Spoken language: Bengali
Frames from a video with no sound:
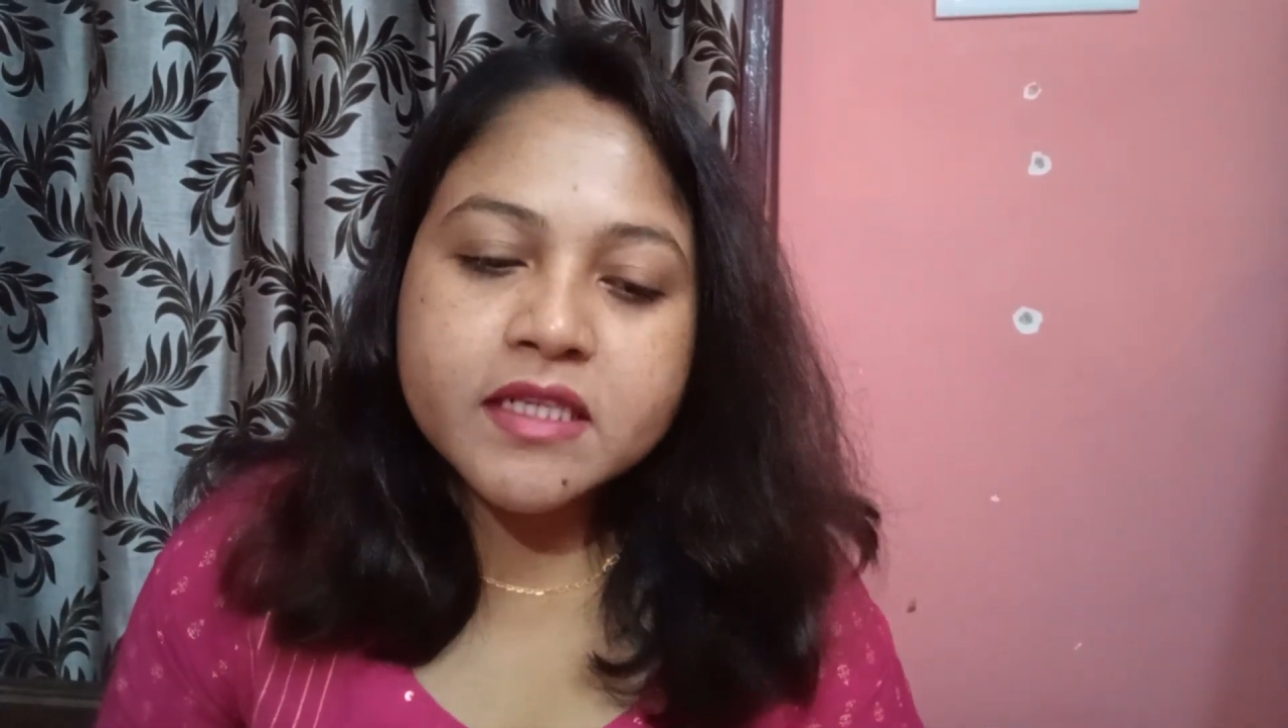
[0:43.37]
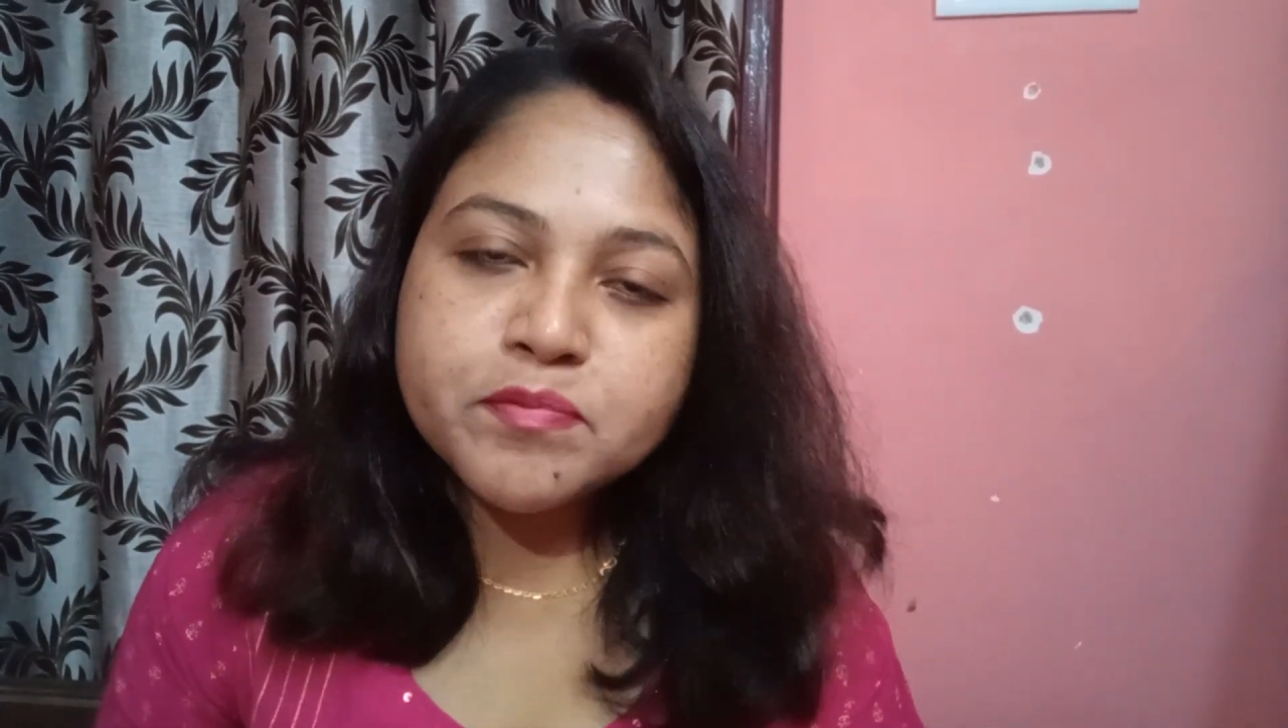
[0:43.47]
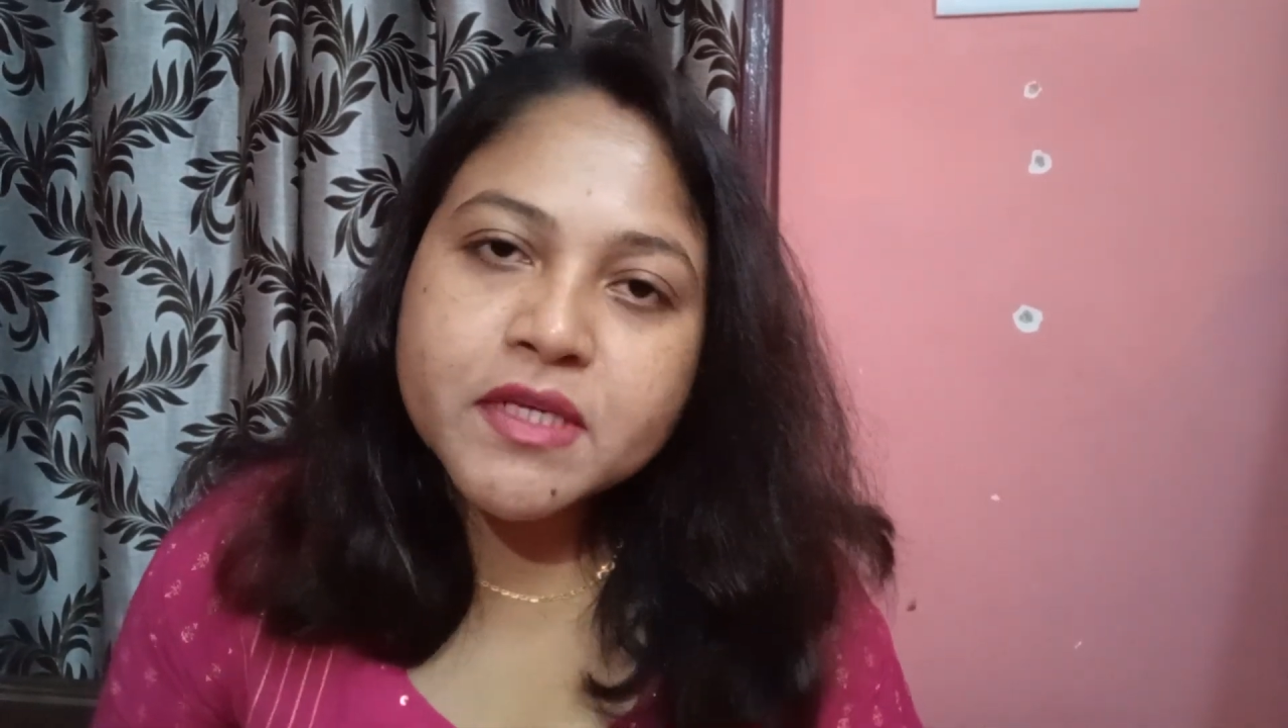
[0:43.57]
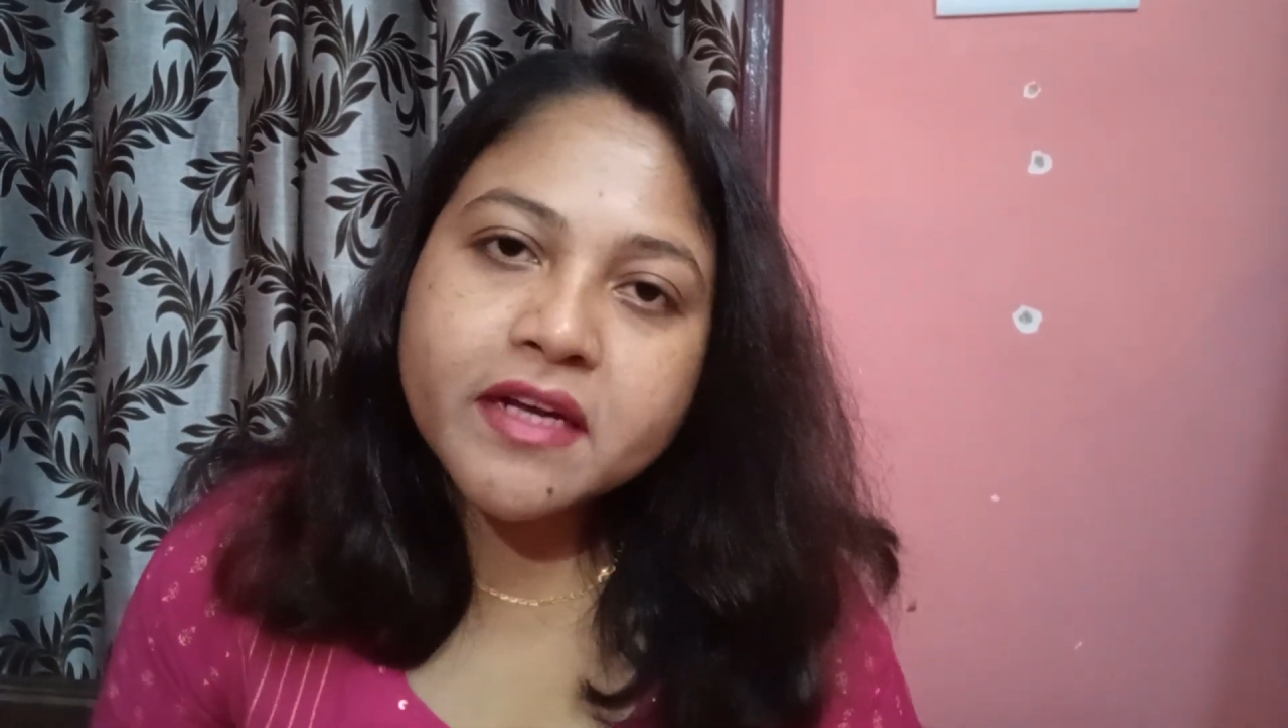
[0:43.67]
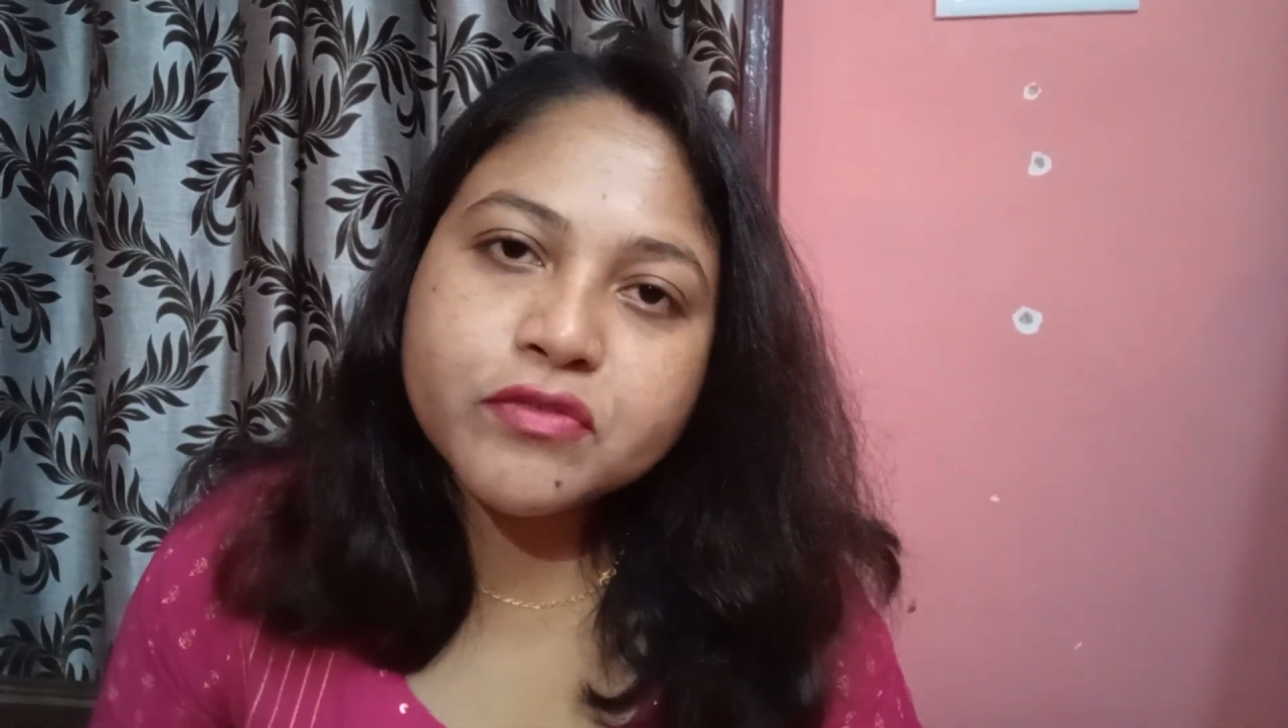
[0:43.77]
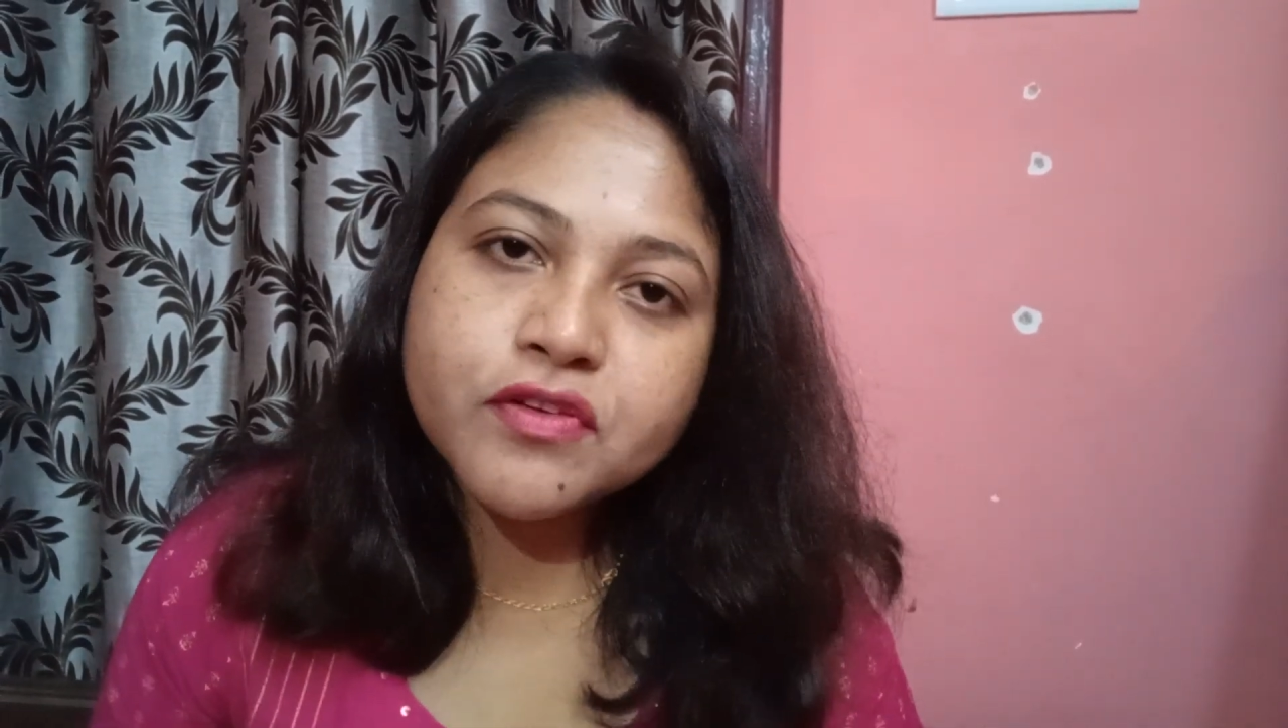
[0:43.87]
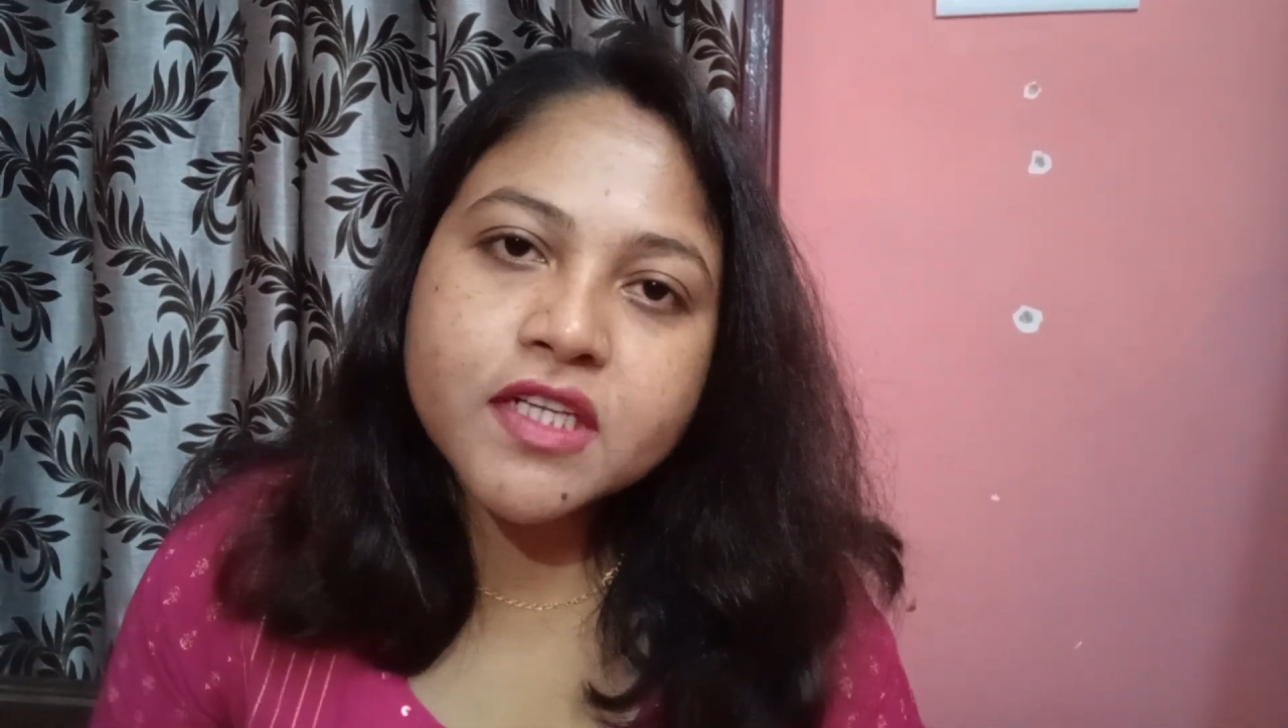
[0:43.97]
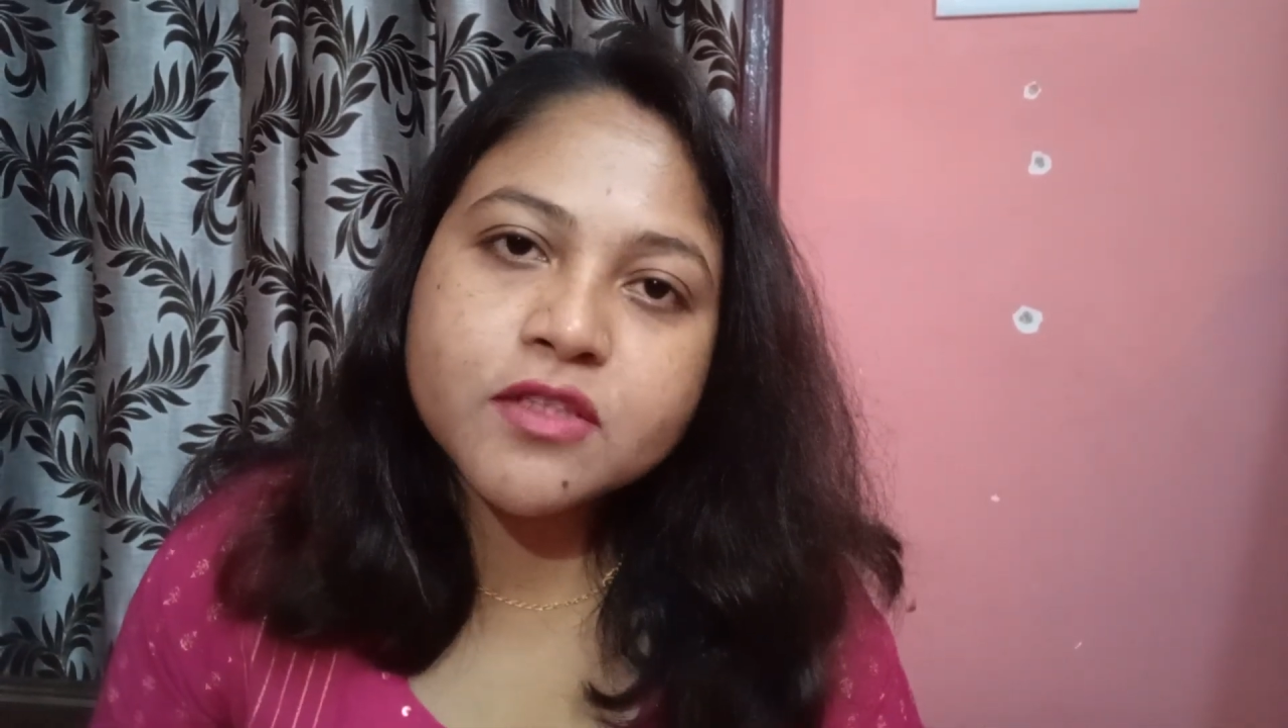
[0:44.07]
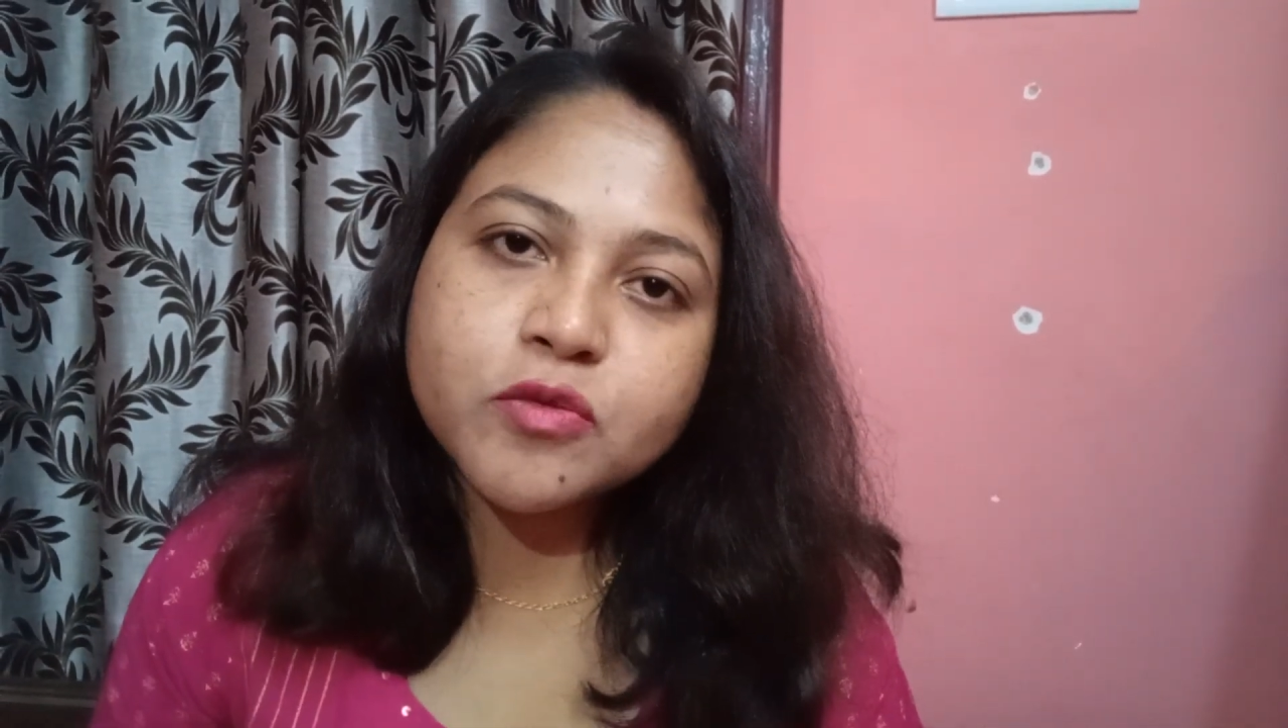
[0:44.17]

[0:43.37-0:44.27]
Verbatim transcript: ইপিএফওটা